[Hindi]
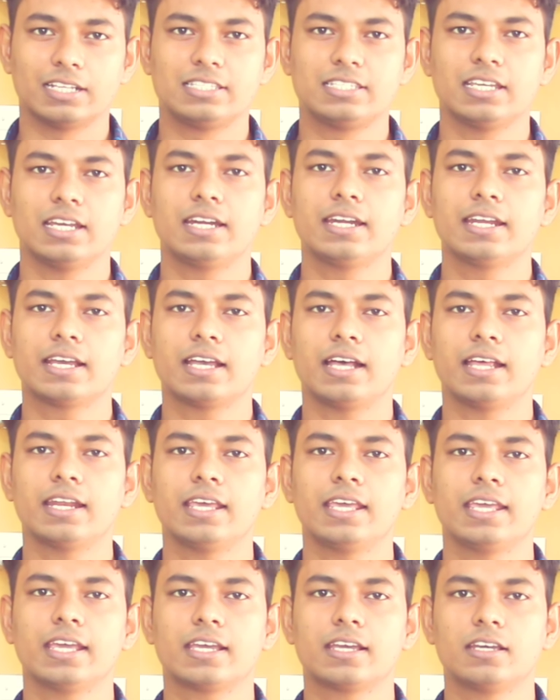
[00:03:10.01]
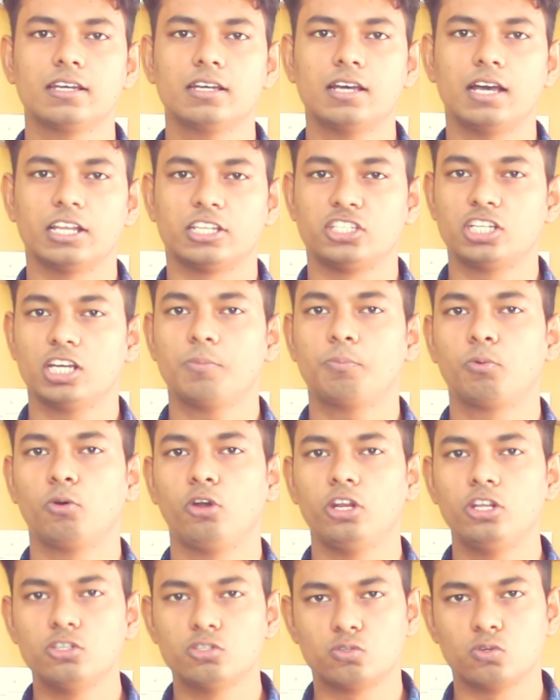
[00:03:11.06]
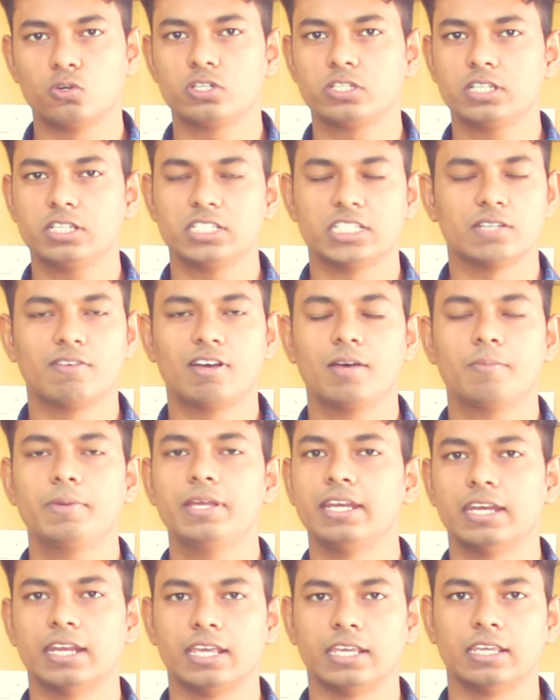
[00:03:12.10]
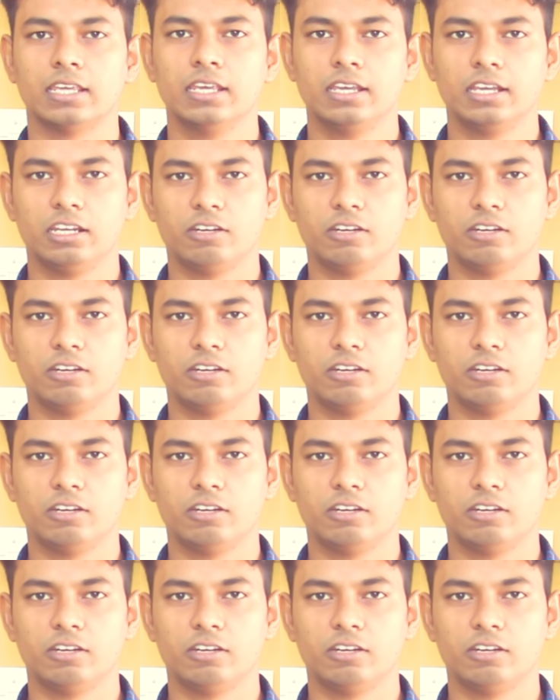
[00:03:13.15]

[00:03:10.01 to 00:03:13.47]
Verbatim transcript: कच्चे अंडे खाना एक अच्छा प्रोटीन सोर्स है जवाब है नहीं